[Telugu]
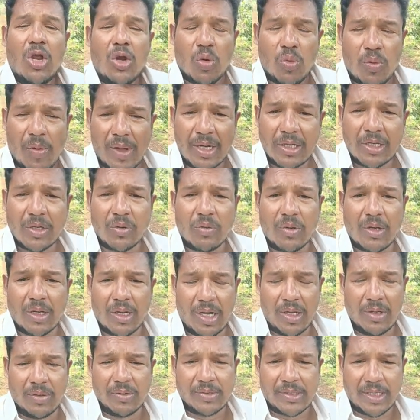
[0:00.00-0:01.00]
క్వాలిటీ ఉన్న
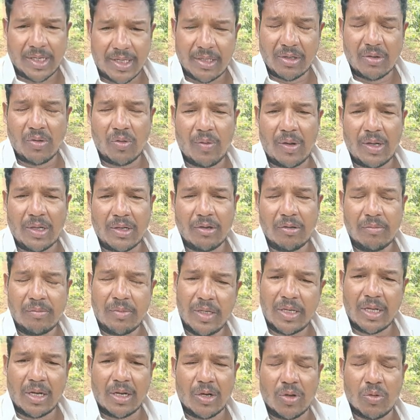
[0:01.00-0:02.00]
కాయలు సెకండ్ క్వాలిటీలు
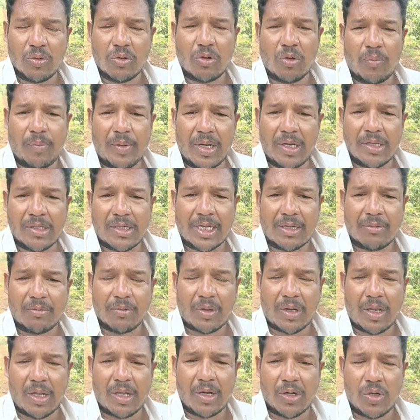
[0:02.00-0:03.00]
మీడియా రెండు వందల రూపాయలు నుంచి
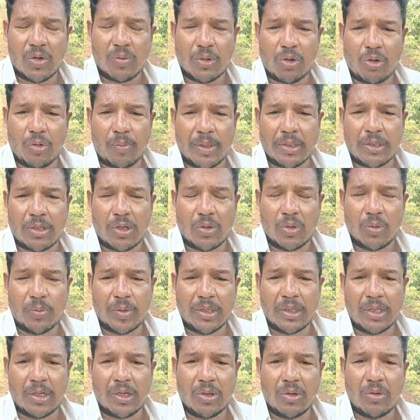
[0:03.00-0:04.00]
అరవై రెండు వందల రూపాయలు రెండు
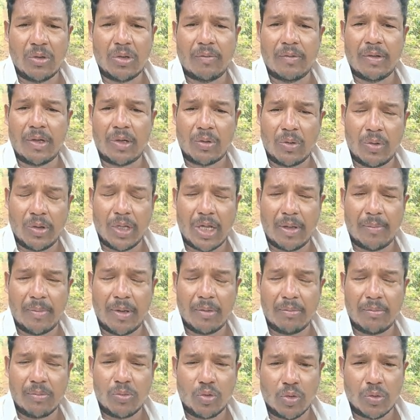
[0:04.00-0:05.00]
పది రెండు ఇరవై రెండు
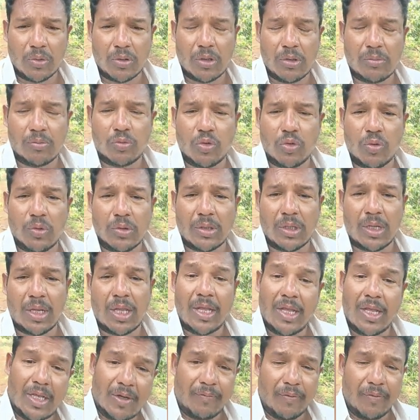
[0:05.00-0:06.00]
యాభై మూడు వందలు మూడు వందల
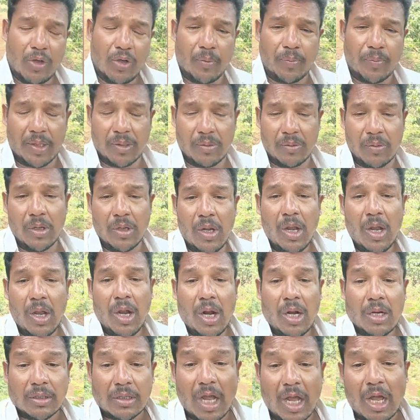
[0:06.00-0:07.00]
ఇరవై రూపాయలు
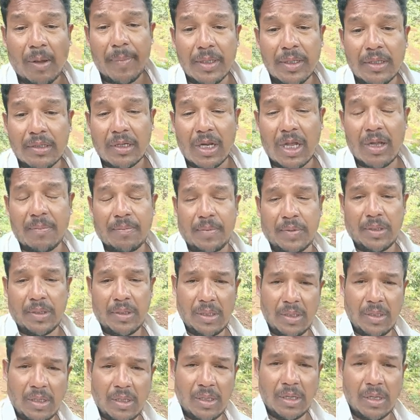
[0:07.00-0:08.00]
టాప్ అండ్ టాప్
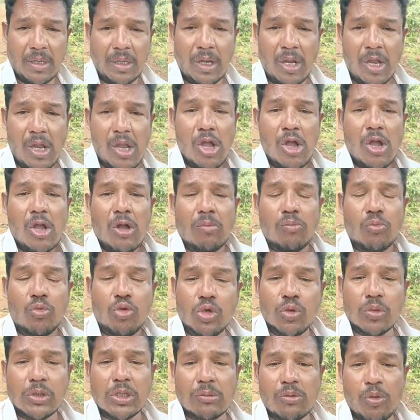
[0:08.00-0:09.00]

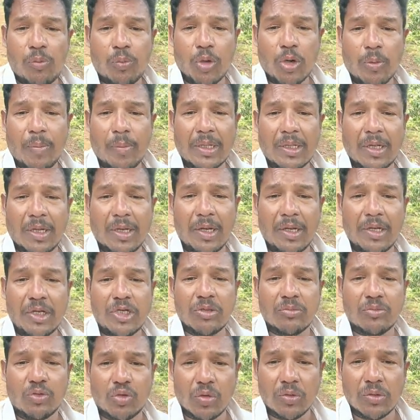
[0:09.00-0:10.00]
మూడు వందల ముప్పై రూపాయల దగ్గర
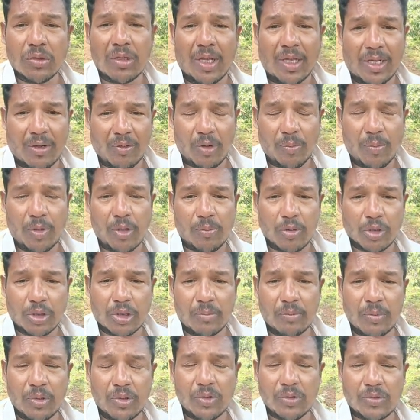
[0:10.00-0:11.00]
నుంచి మూడు వందల అరవై రూపాయలు
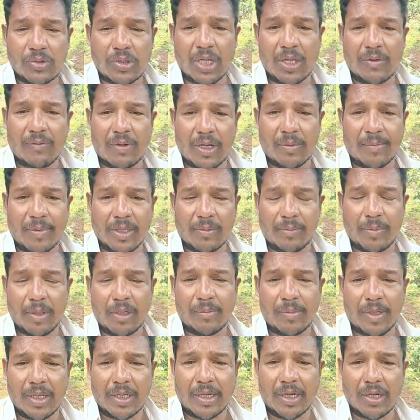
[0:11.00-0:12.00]
మొత్తం మీరు చూస్తే వాళ్ళ
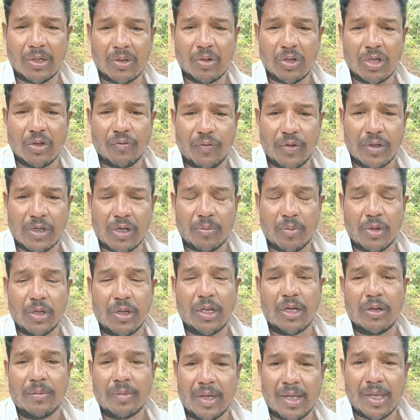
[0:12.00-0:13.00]
మదంపల్లి మార్కెట్లో ఈ ఫిల్టర్
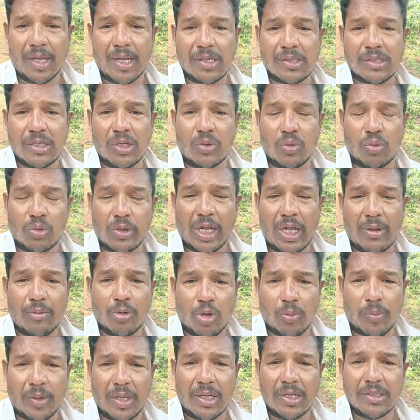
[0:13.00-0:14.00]
పొడిగాయలు మినహాయిస్తే నూట యాభై
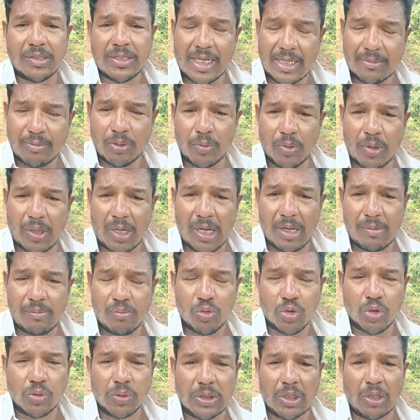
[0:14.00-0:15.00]
రూపాయల నుంచి ఆరంభపు
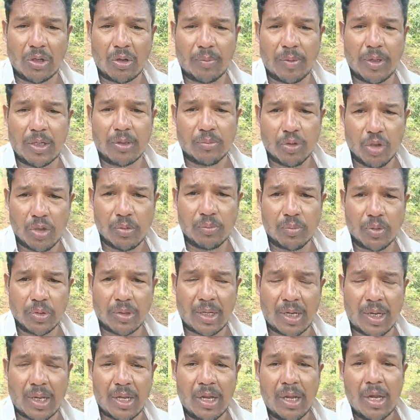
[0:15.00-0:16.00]
మూడు వందల రూపాయలు
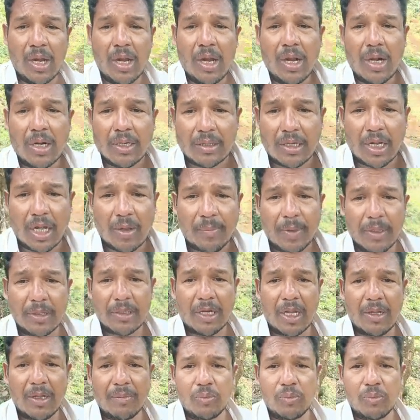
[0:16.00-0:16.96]
ముగింపుతారా టాప్ అండ్ టాప్